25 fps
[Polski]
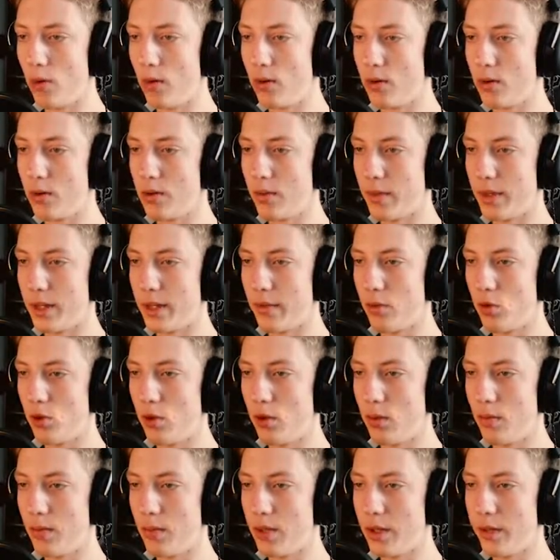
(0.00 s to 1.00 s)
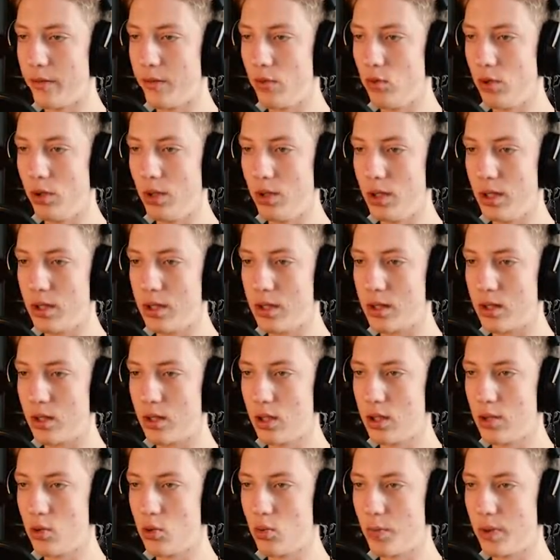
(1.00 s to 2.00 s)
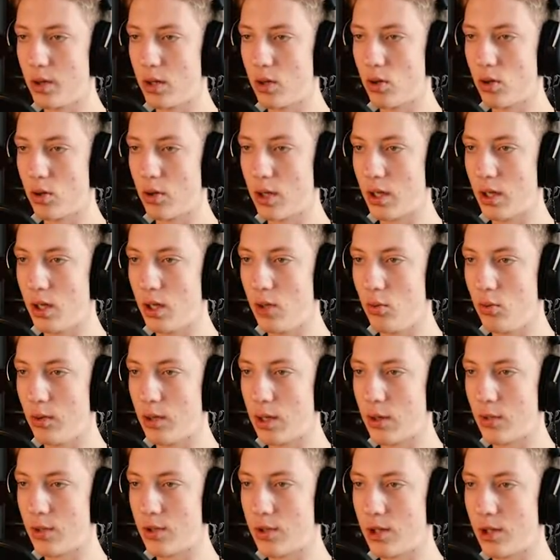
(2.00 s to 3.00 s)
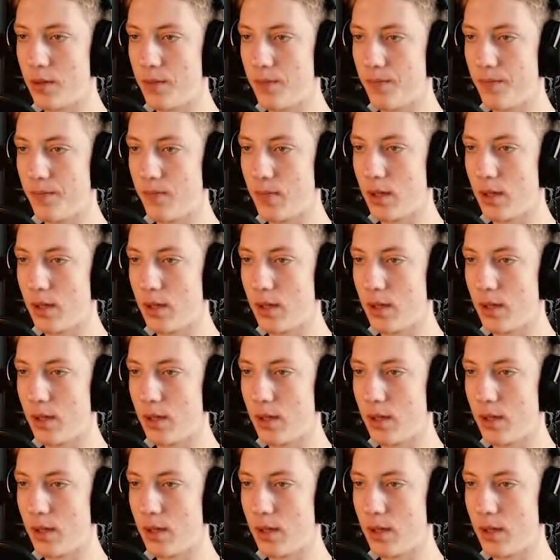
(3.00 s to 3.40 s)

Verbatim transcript: O, manewruj, manewruj. Jest, jest super, ok, udało się.